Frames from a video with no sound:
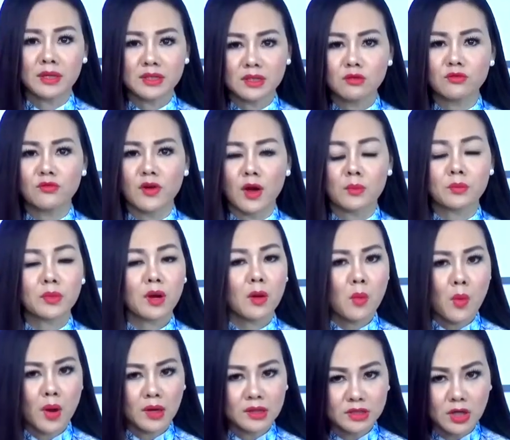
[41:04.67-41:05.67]
hay thất vọng không
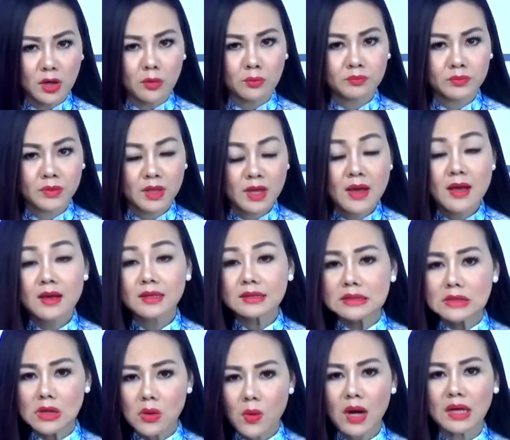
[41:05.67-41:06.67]
quan trọng.
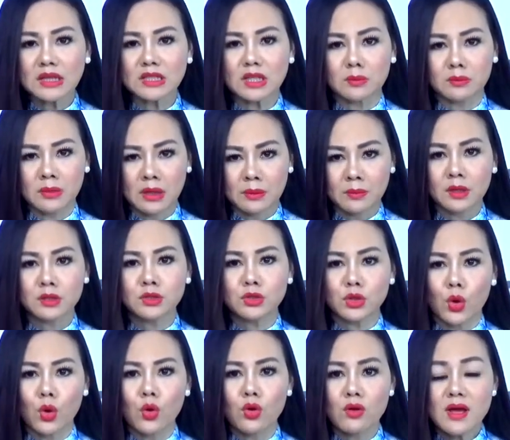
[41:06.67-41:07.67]
Sự quan trọng nằm ở
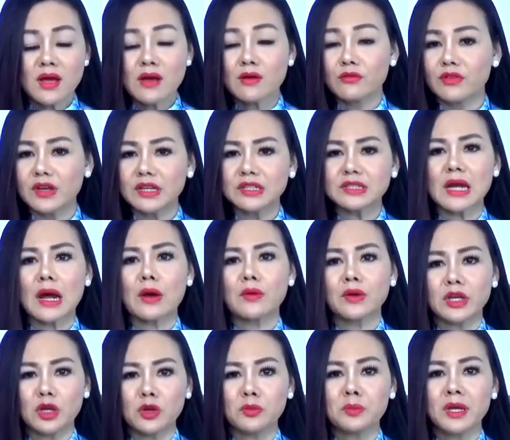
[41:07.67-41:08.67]
chỗ vì sao
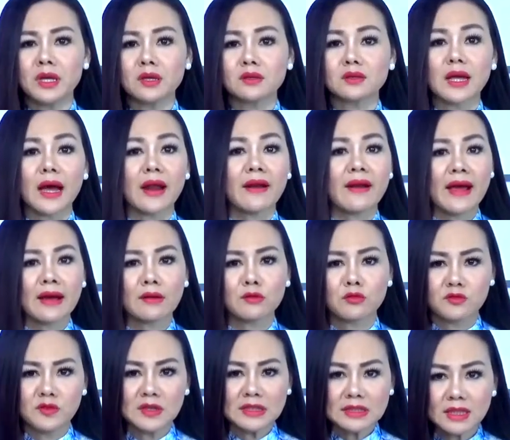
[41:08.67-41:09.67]
hiểu biết, khả năng
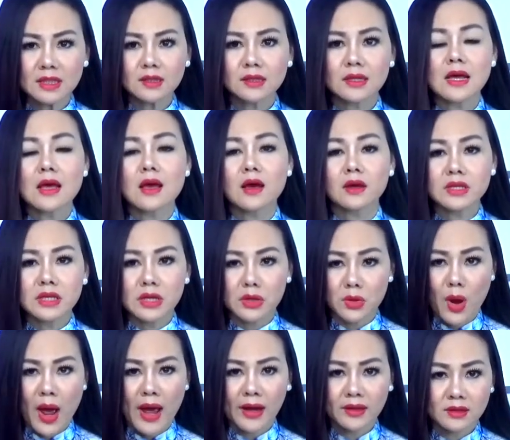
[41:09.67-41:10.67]
phân tích, dự
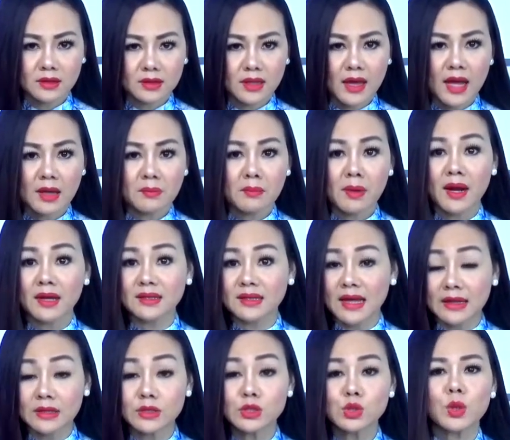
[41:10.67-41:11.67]
đoán như thế mà lại
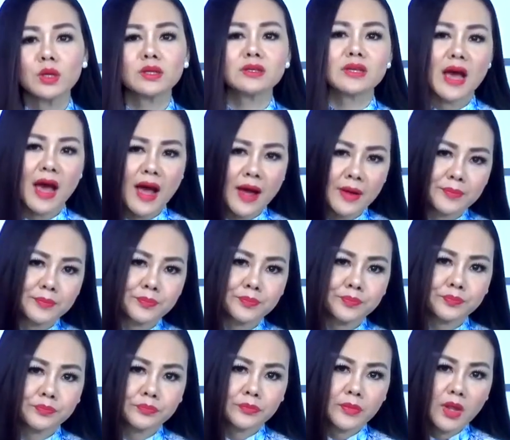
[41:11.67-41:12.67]
thành chuyên gia.
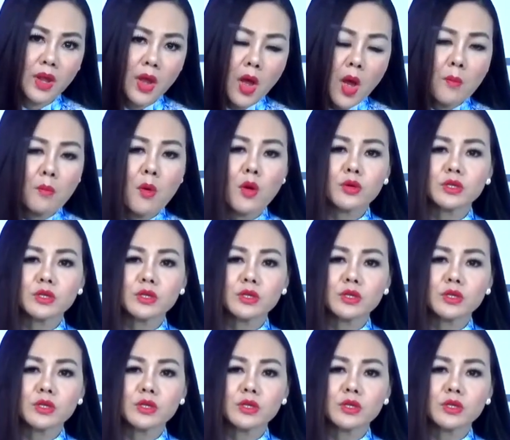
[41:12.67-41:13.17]
Một